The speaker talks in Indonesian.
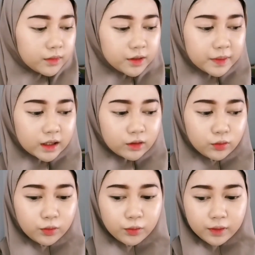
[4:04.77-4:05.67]

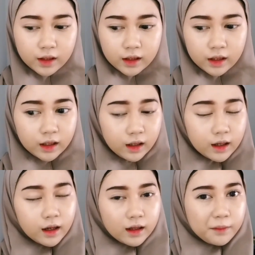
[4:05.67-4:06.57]
benar-benar
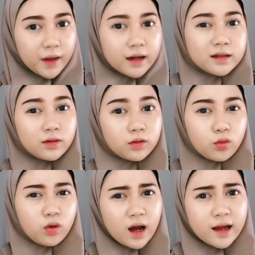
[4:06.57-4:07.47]
dewy tapi ada
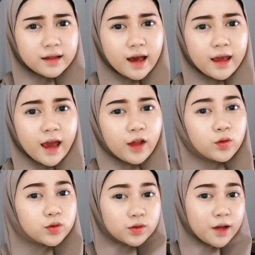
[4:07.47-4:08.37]
satu kekurangannya
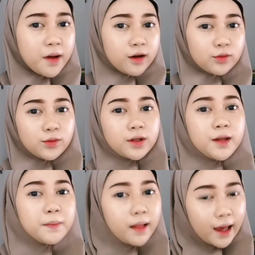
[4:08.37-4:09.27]
yaitu susah banget
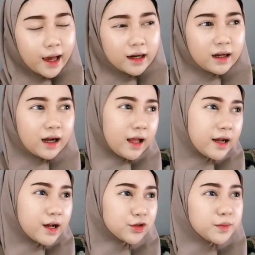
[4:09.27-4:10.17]
untuk di blend
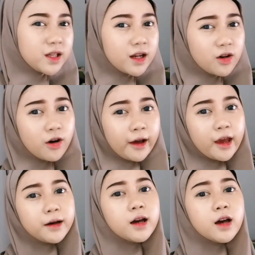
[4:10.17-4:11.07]
kalian harus menjadi
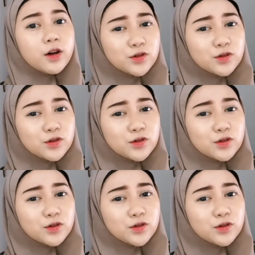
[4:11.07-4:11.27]
orang yang